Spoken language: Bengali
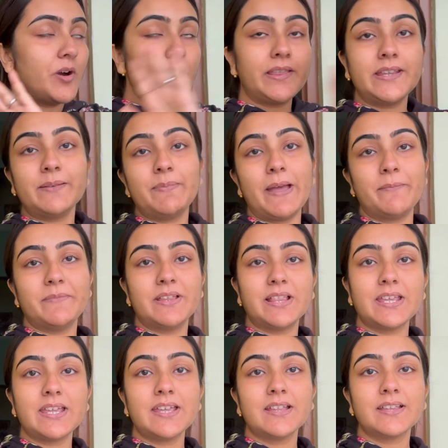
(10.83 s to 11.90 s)
মর্নিং
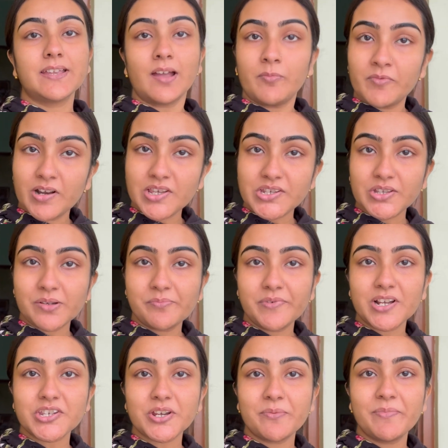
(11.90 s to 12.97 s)
ফ্যামিলি কেমন আছো
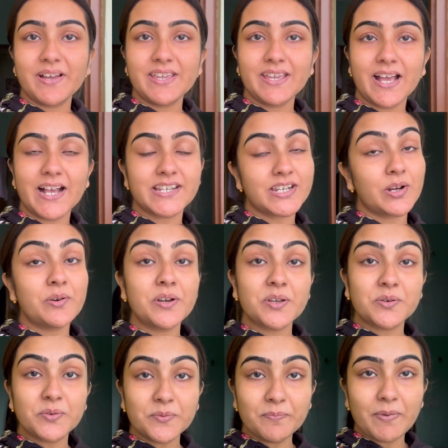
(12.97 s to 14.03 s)
তোমরা সবাই আশা
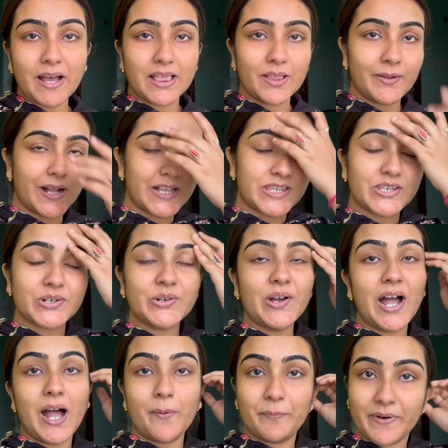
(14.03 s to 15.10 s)
করি খুব ভালো আছো
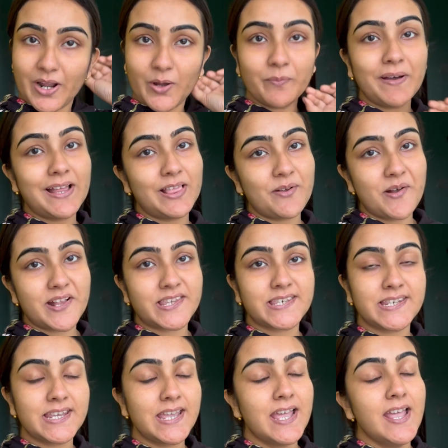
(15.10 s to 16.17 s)
আমরাও ভালো
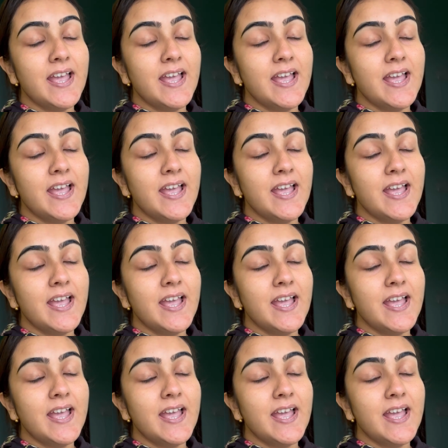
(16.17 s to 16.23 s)
আছি